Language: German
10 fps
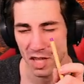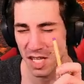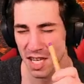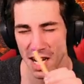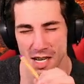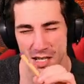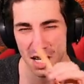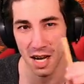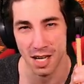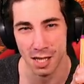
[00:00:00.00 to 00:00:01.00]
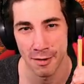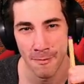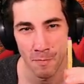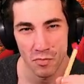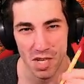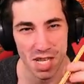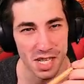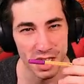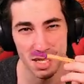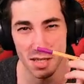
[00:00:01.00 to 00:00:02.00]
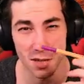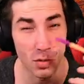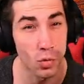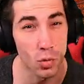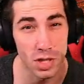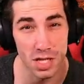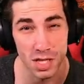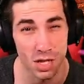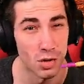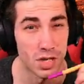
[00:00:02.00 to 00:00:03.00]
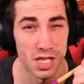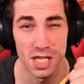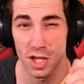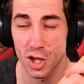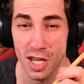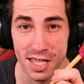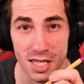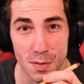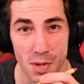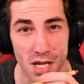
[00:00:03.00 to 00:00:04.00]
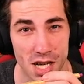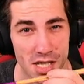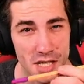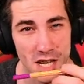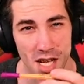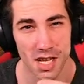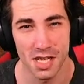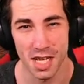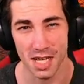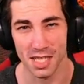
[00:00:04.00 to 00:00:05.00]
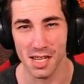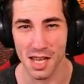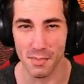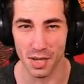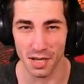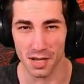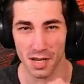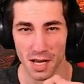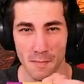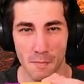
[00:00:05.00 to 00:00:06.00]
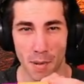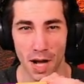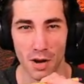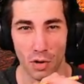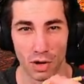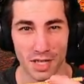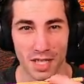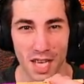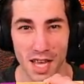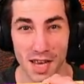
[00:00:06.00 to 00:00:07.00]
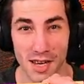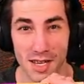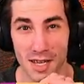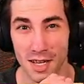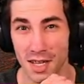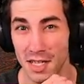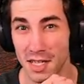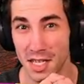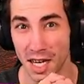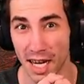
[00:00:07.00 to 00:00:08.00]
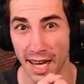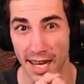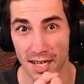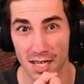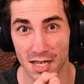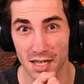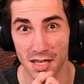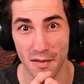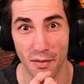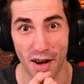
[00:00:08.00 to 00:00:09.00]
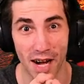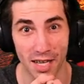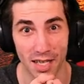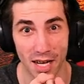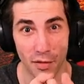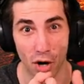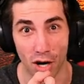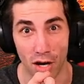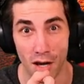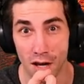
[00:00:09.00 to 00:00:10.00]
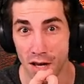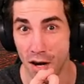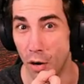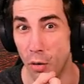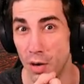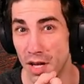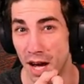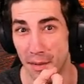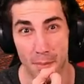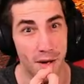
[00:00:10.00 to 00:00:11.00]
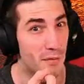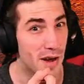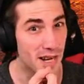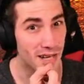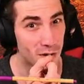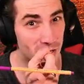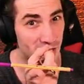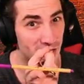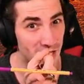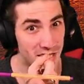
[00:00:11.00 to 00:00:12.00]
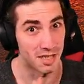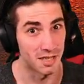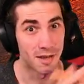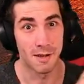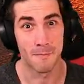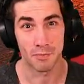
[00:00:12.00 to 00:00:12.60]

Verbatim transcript: Dieser eine Tag, der nichts Gutes und nichts Schlechtes beinhaltet, der das Leben in Balance hält. Direkt die Waage der Woche. Oh ja, perfekt ausgeglichen.